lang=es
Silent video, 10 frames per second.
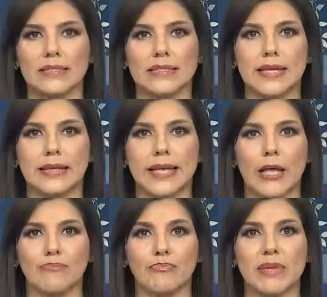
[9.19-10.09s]
Dicen
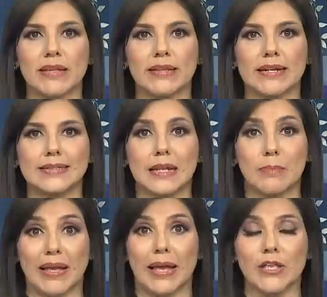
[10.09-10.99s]
que mientras el
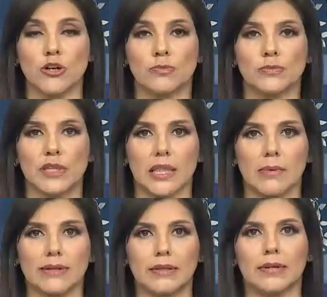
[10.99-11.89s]
pequeño se
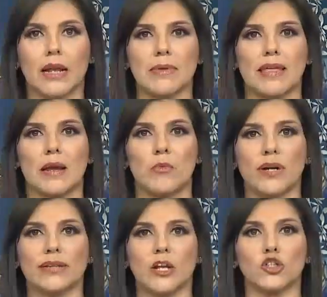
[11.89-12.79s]
debate entre la vida y la
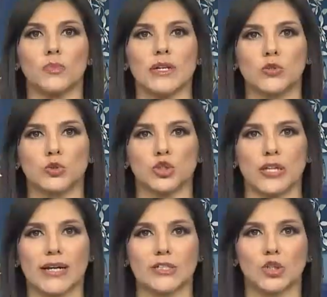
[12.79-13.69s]
muerte, los presuntos
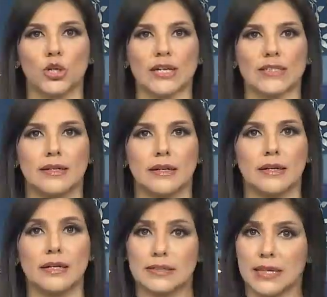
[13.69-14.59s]
agresores están